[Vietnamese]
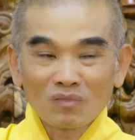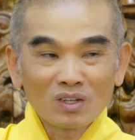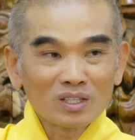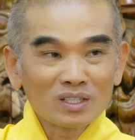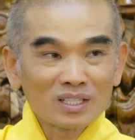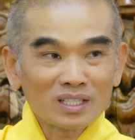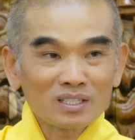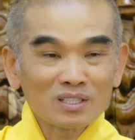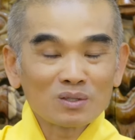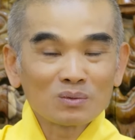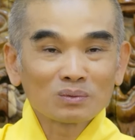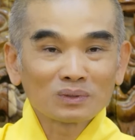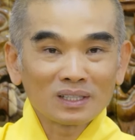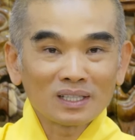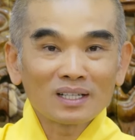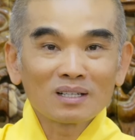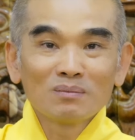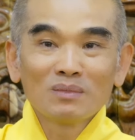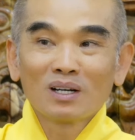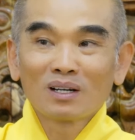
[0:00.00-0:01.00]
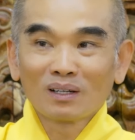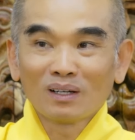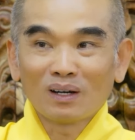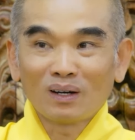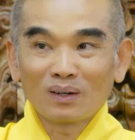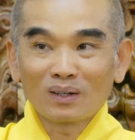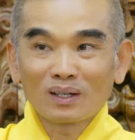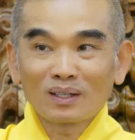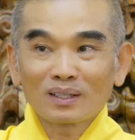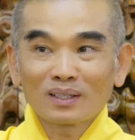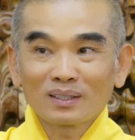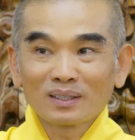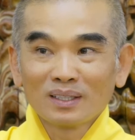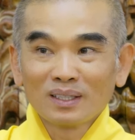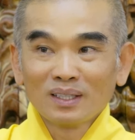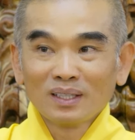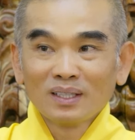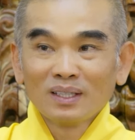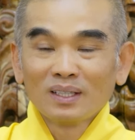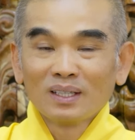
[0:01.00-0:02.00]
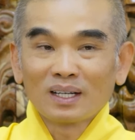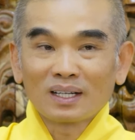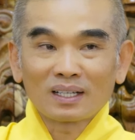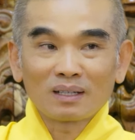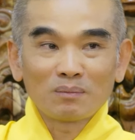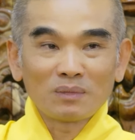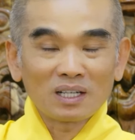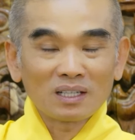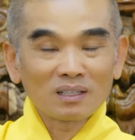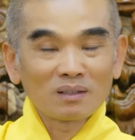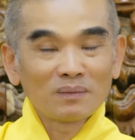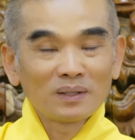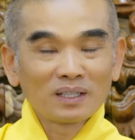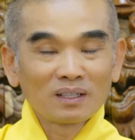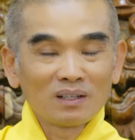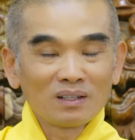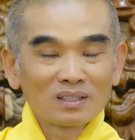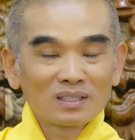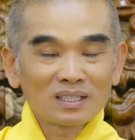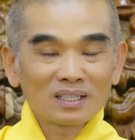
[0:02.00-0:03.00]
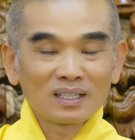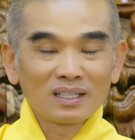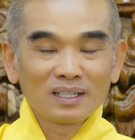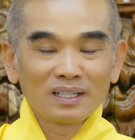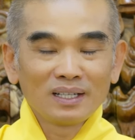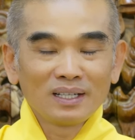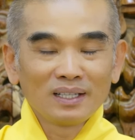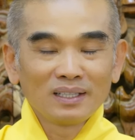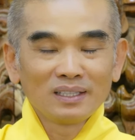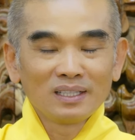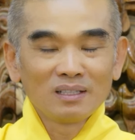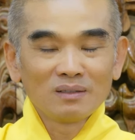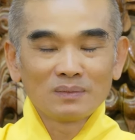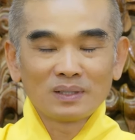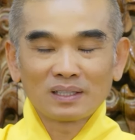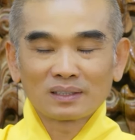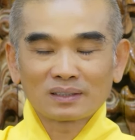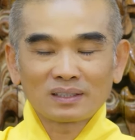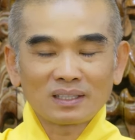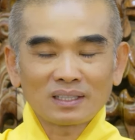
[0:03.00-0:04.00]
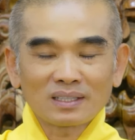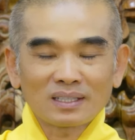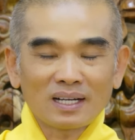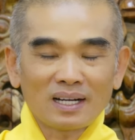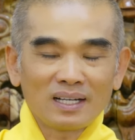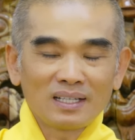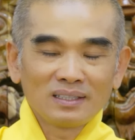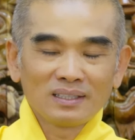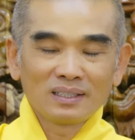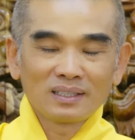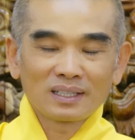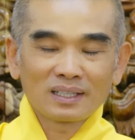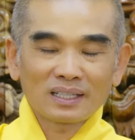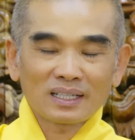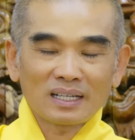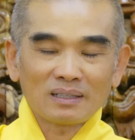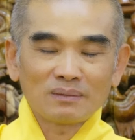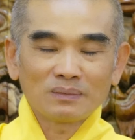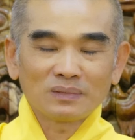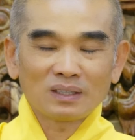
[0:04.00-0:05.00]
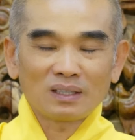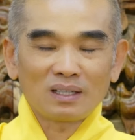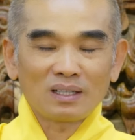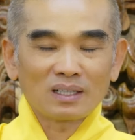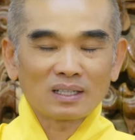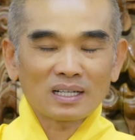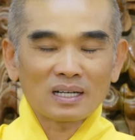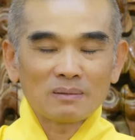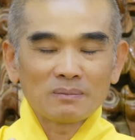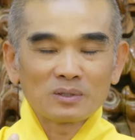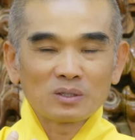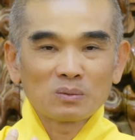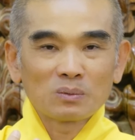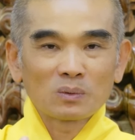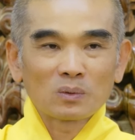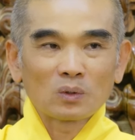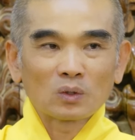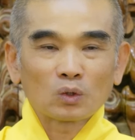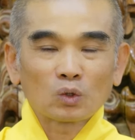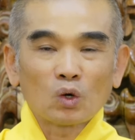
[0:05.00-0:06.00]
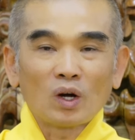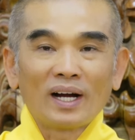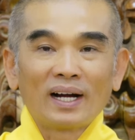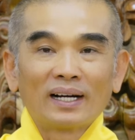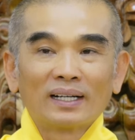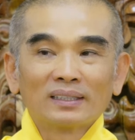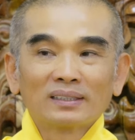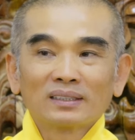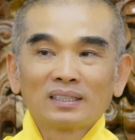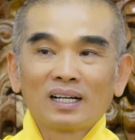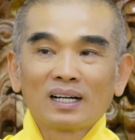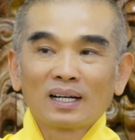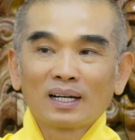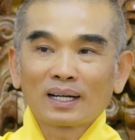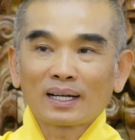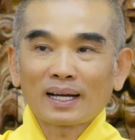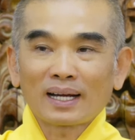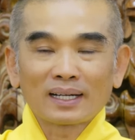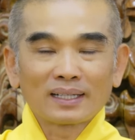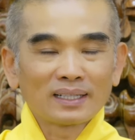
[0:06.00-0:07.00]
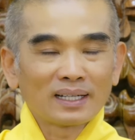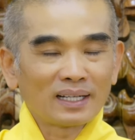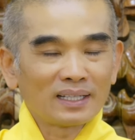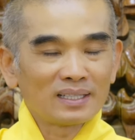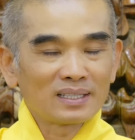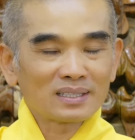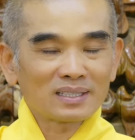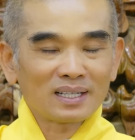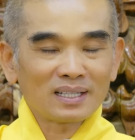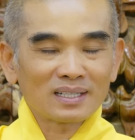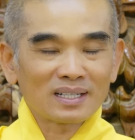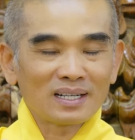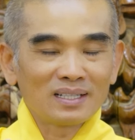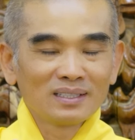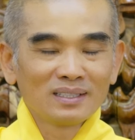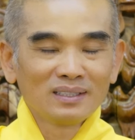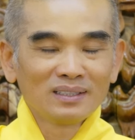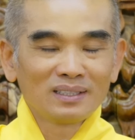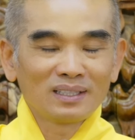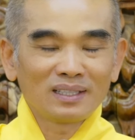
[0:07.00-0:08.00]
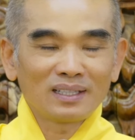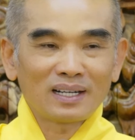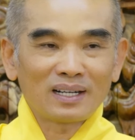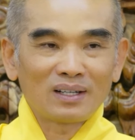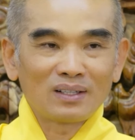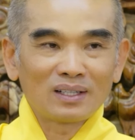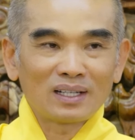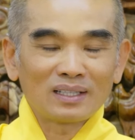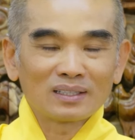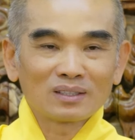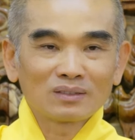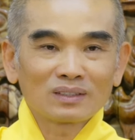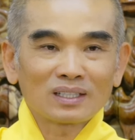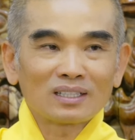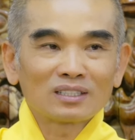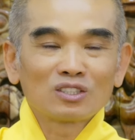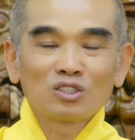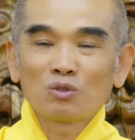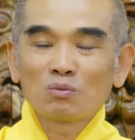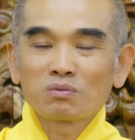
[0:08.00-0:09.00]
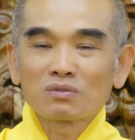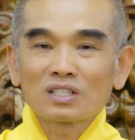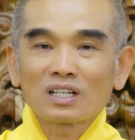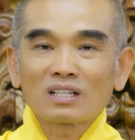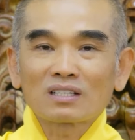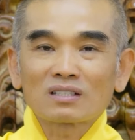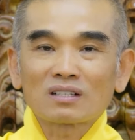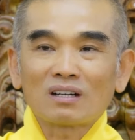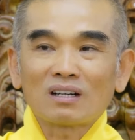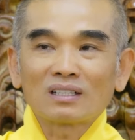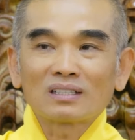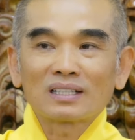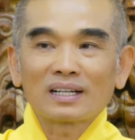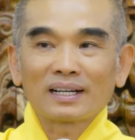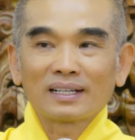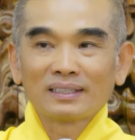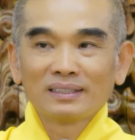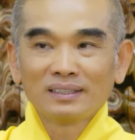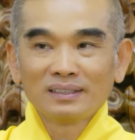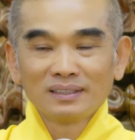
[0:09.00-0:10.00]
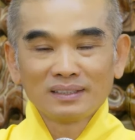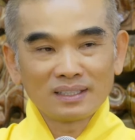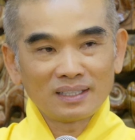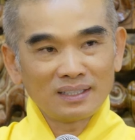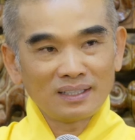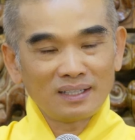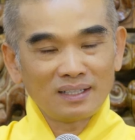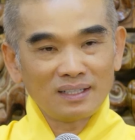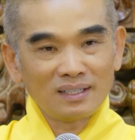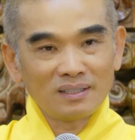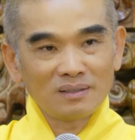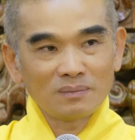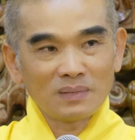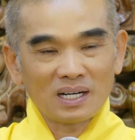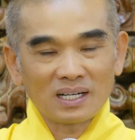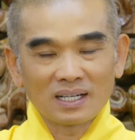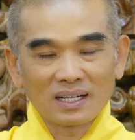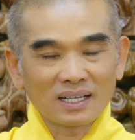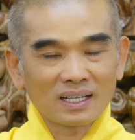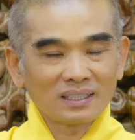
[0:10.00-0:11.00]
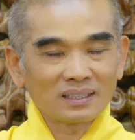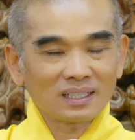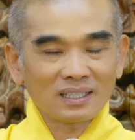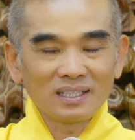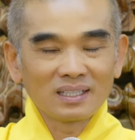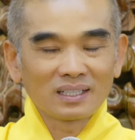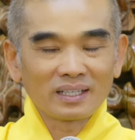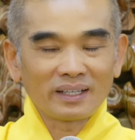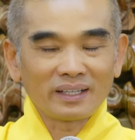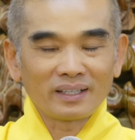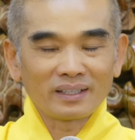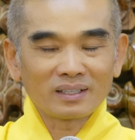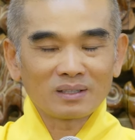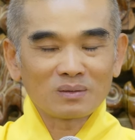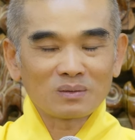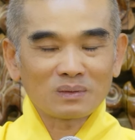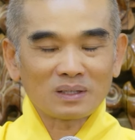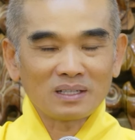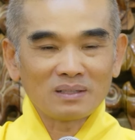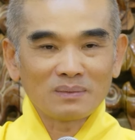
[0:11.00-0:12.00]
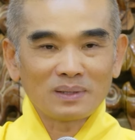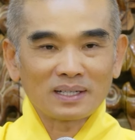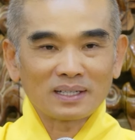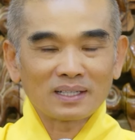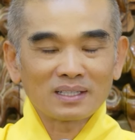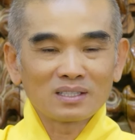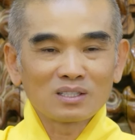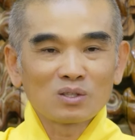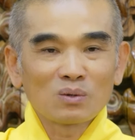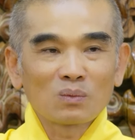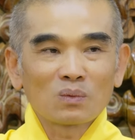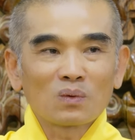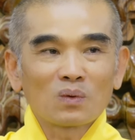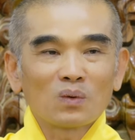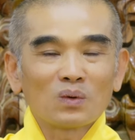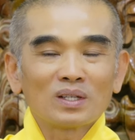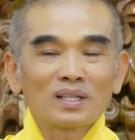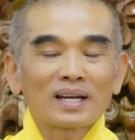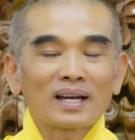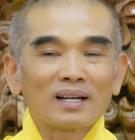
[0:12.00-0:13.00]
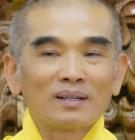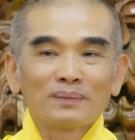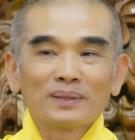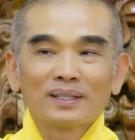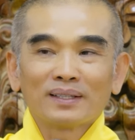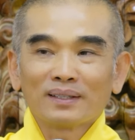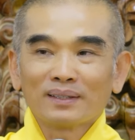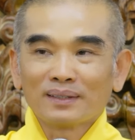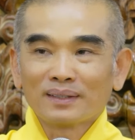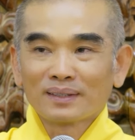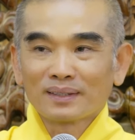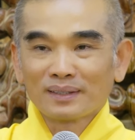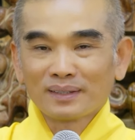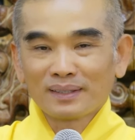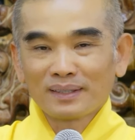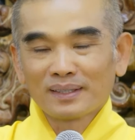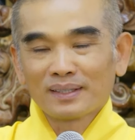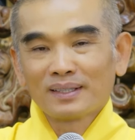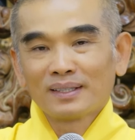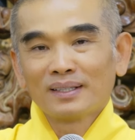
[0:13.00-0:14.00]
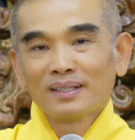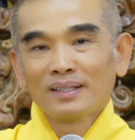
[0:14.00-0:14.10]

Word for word: Mình sẽ xúc tới cái mức độ đó đó. Ở đó mặc dù mình ngồi rất là yên, nhưng mà tất cả những cái cảm thọ, cảm xúc của toàn thân căn này xảy ra như thế nào là chúng ta xúc rất rõ ràng như thế đó, bằng cái thấy kia chứ không phải bằng cái xúc của da bình thường nữa.